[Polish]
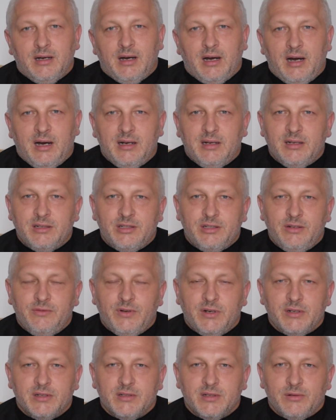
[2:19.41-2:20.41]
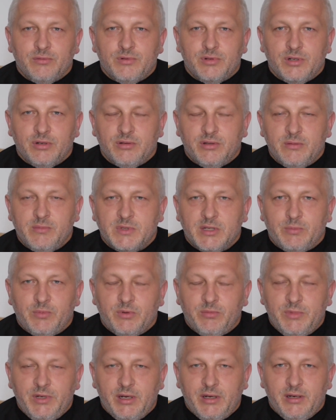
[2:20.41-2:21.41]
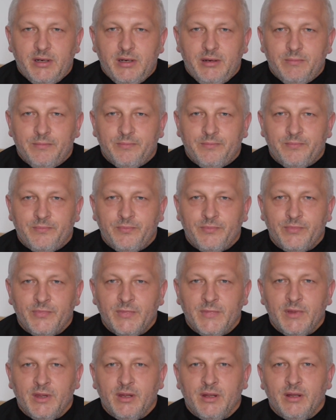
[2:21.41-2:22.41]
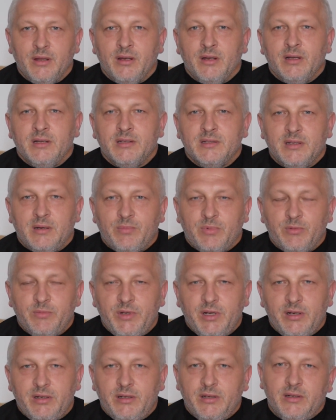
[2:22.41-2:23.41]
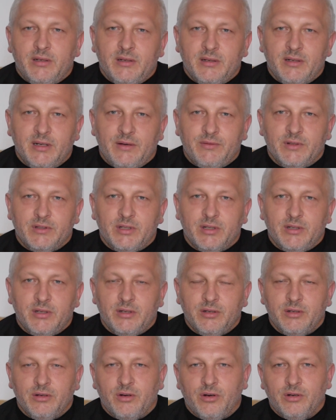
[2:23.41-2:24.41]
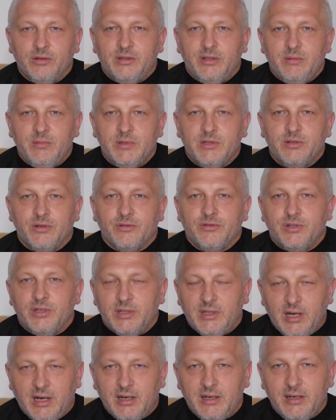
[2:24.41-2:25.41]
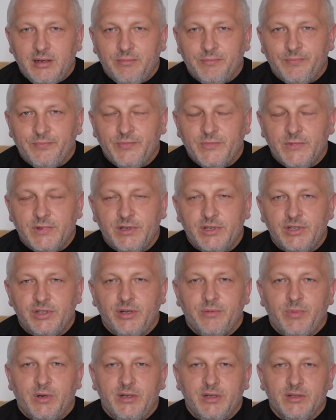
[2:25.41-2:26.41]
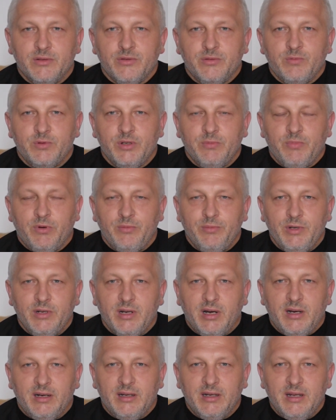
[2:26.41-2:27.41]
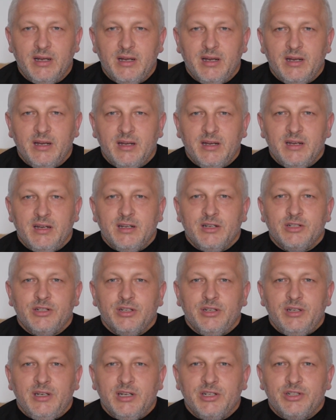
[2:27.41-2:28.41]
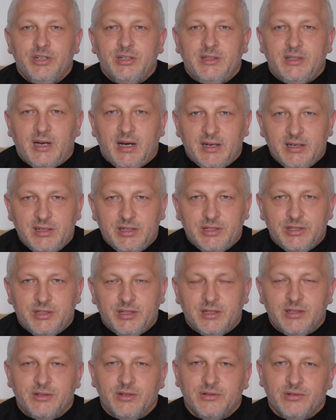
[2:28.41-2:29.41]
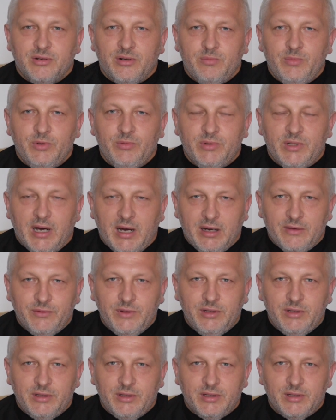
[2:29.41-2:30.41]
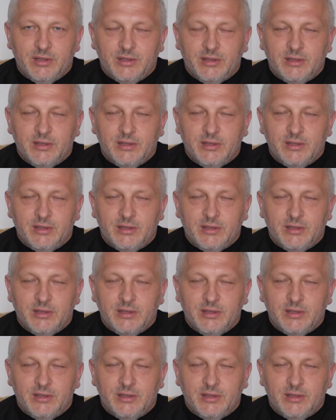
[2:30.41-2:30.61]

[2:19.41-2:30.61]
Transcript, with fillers: Ale ci faryzeusze o tym zapomnieli. Zapomnieli nawet o tym, co czytali. Dzisiaj Pan Jezus przypomina, czy nie czytaliście, co zrobił Dawid,